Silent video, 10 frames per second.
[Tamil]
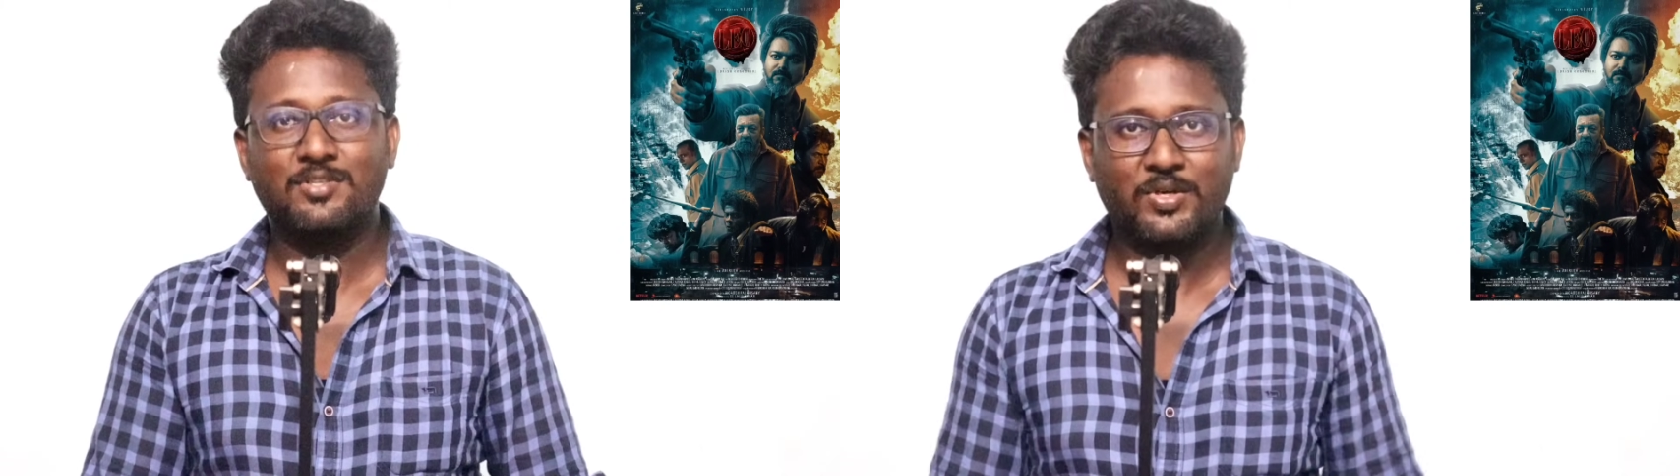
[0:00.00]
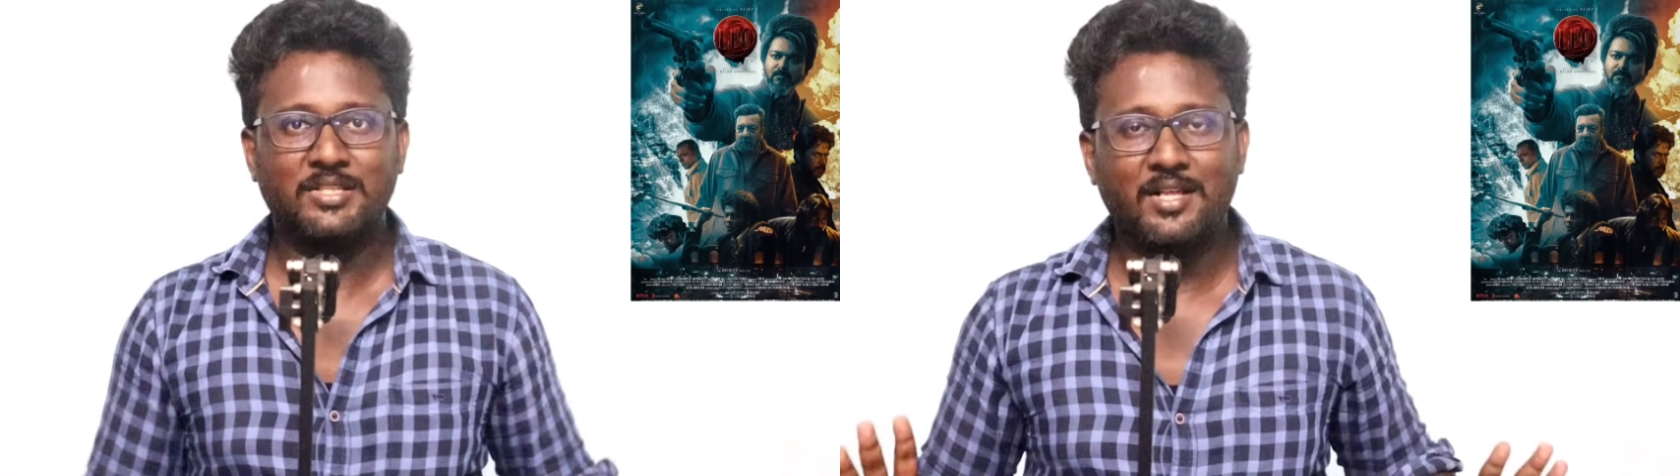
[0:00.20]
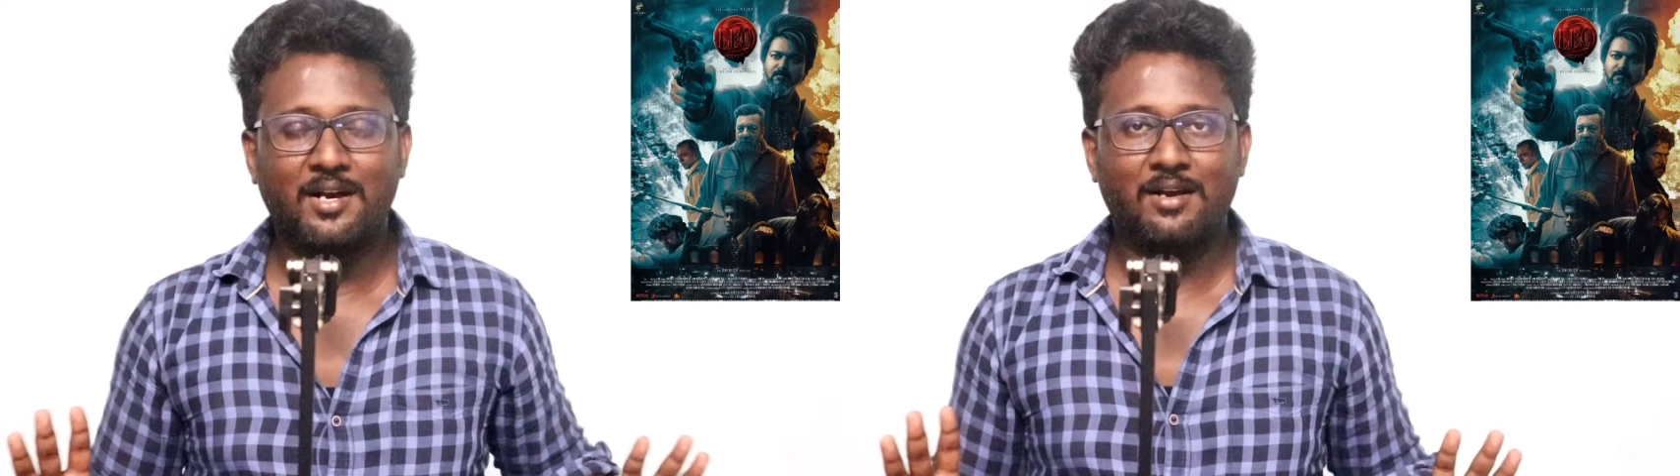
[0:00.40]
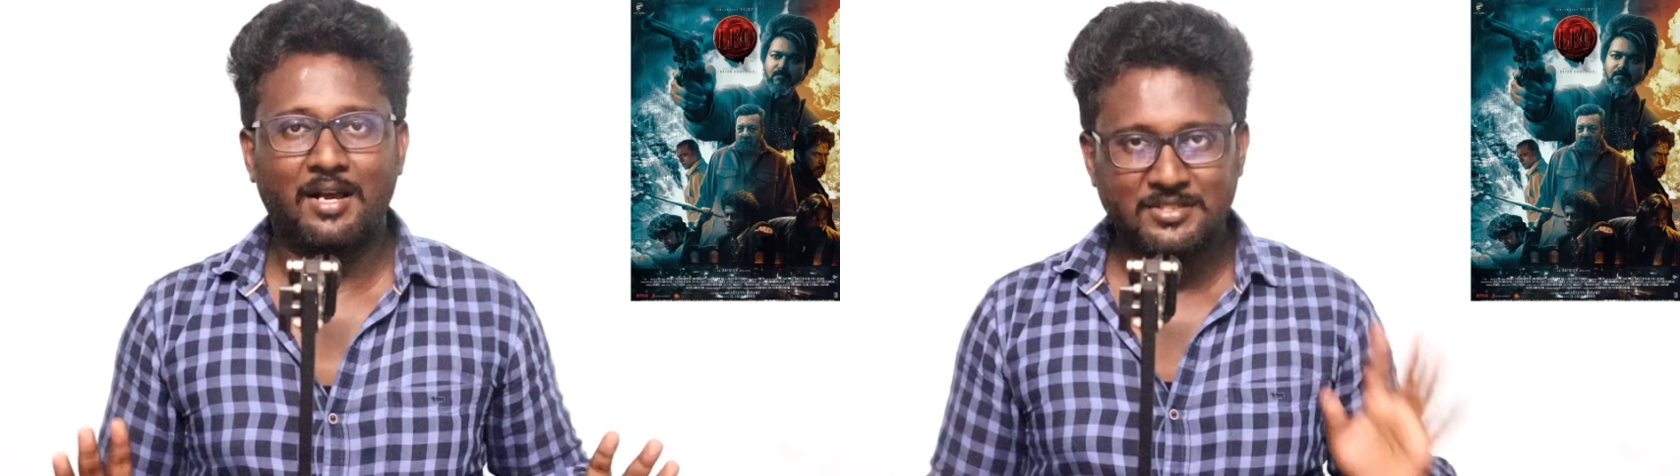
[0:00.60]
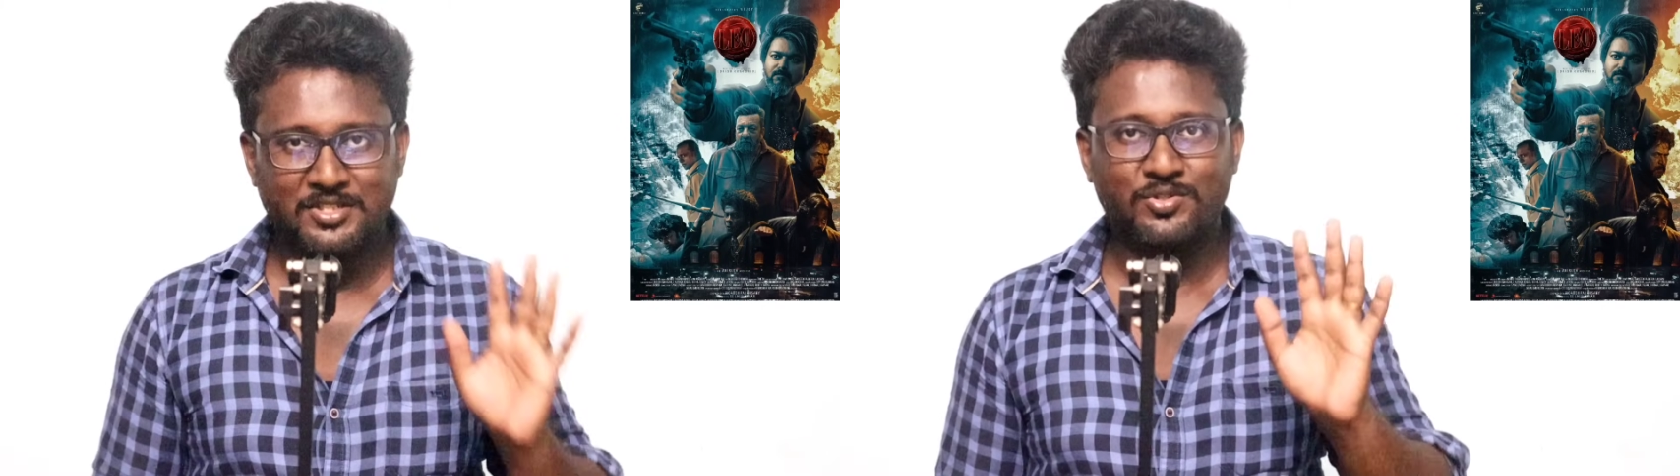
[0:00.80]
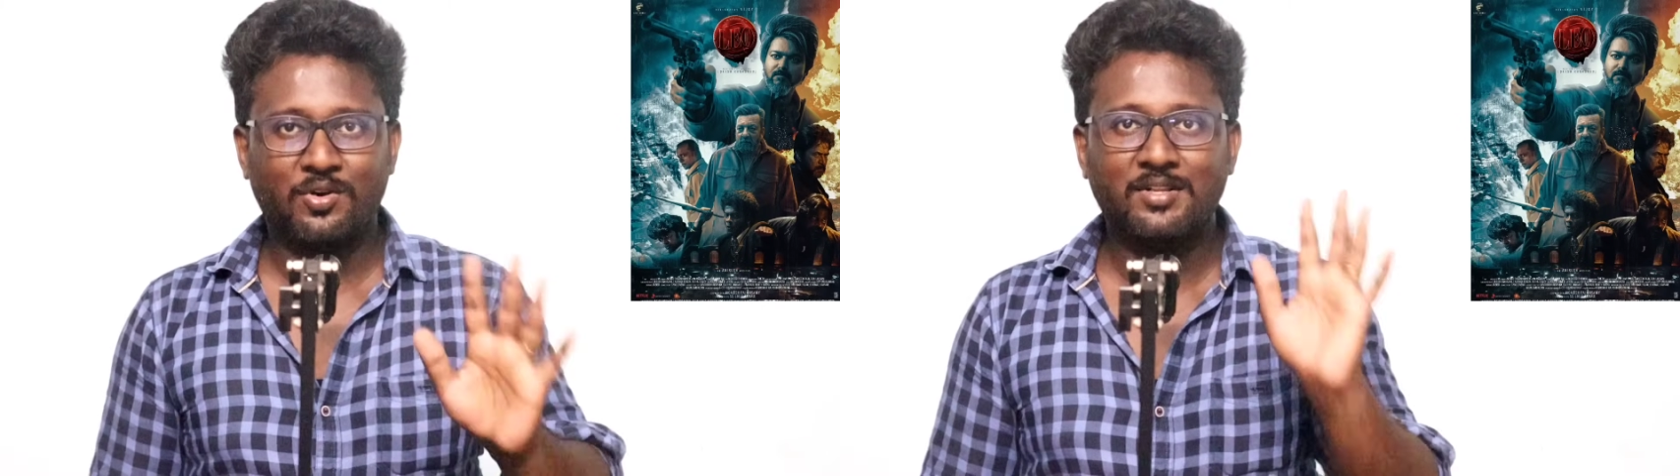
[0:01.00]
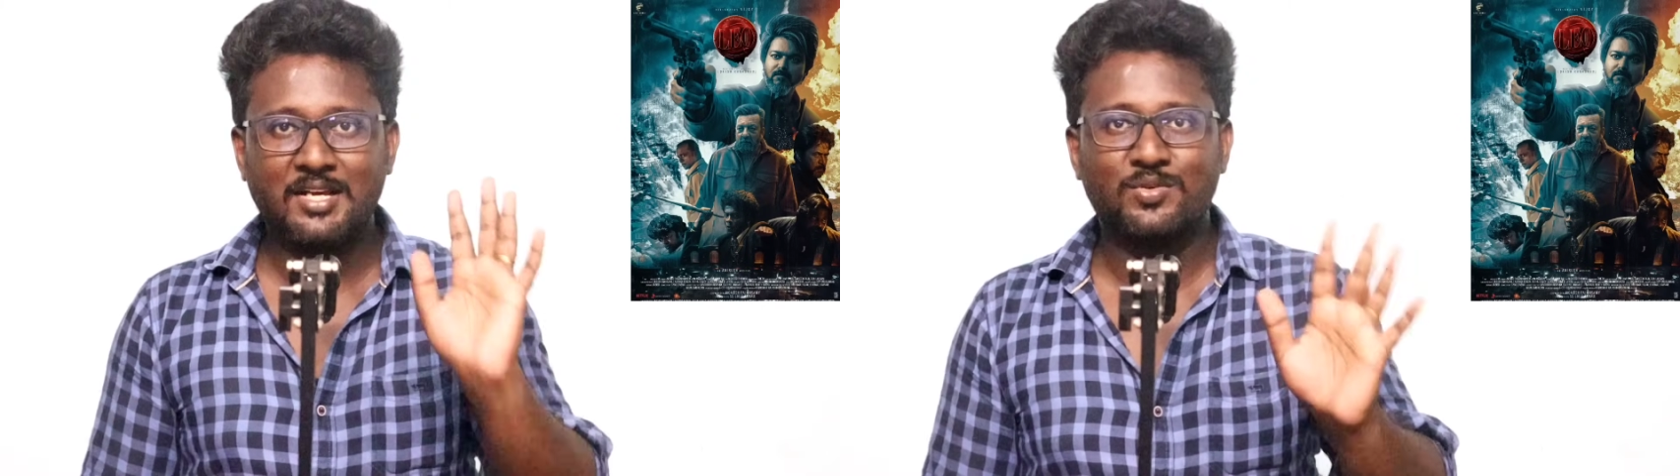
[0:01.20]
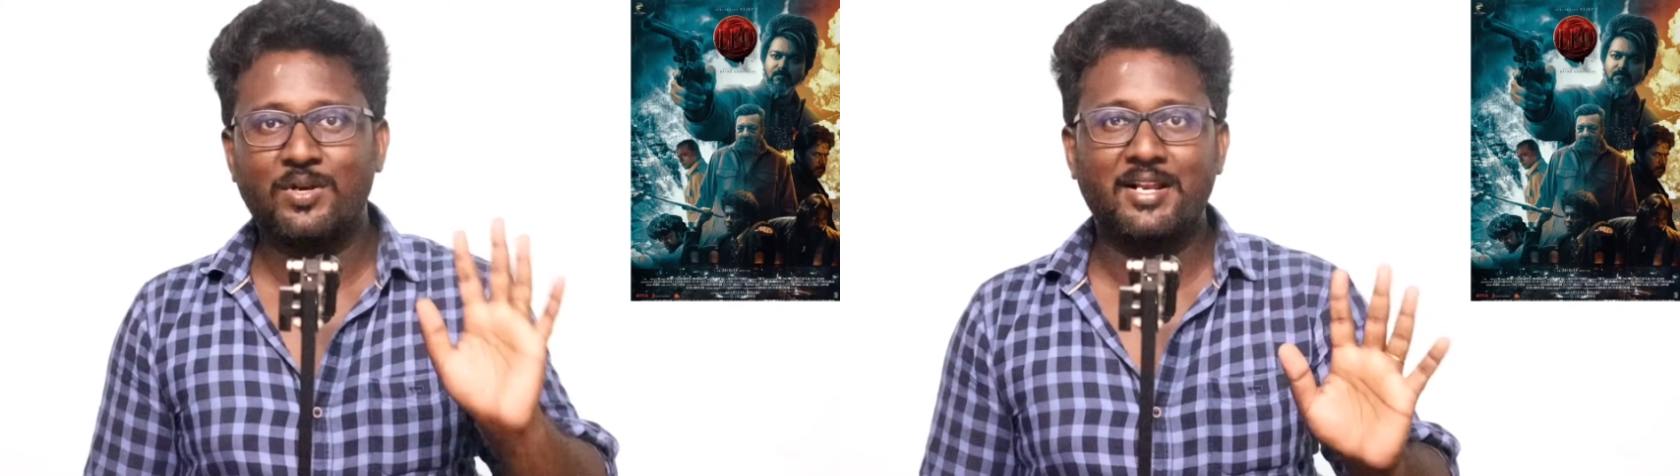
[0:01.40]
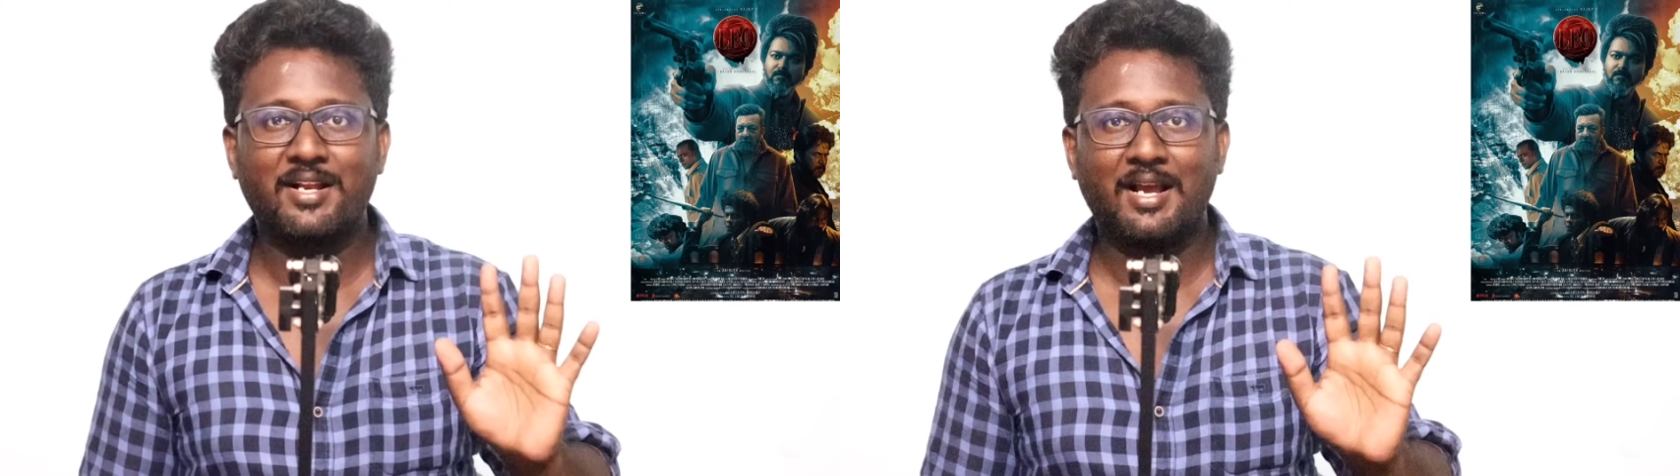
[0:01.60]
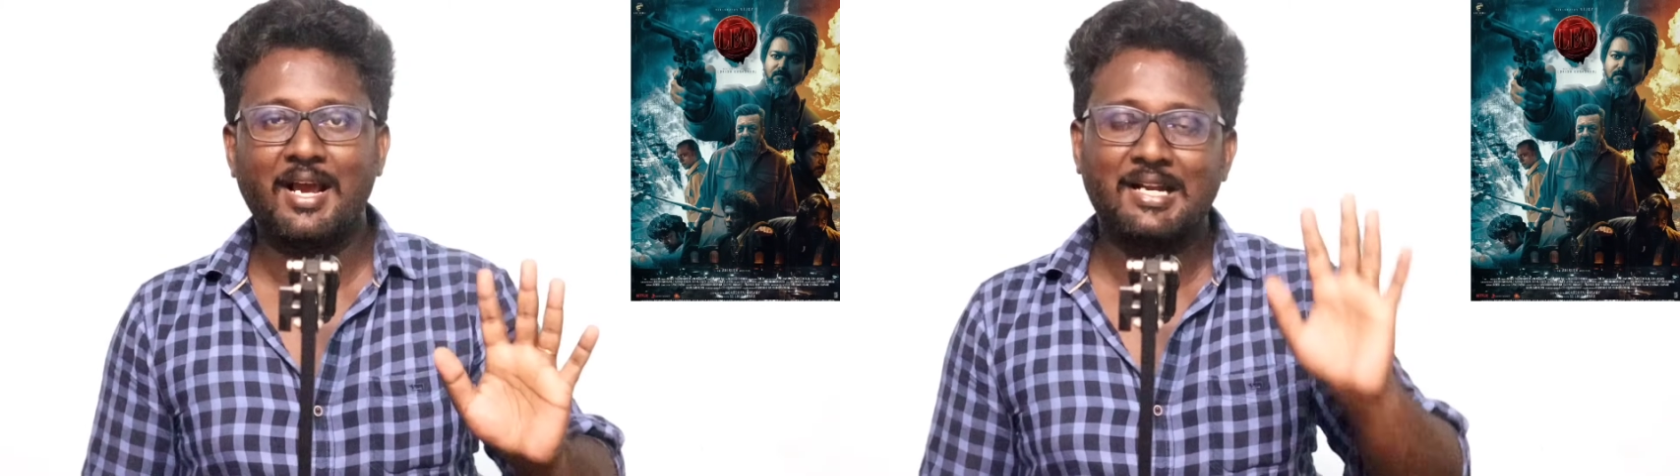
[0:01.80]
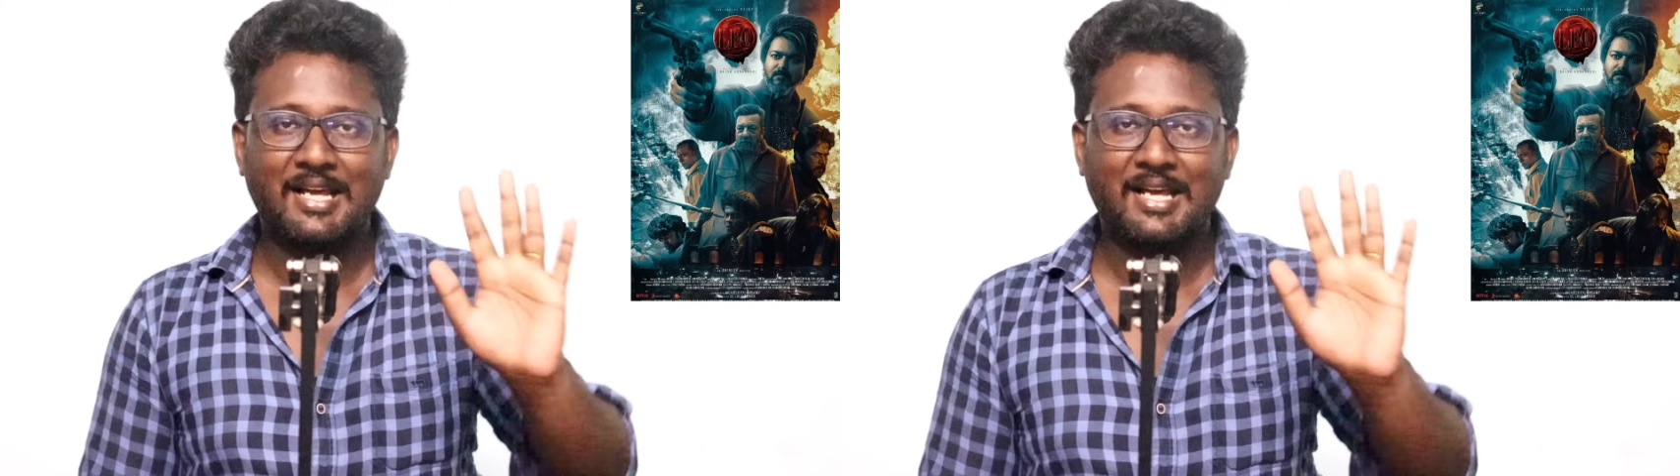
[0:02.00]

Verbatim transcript: ஸோ இதுதான் அஞ்சு ஷோன்னு தான் சொல்லியிருக்கிறாங்க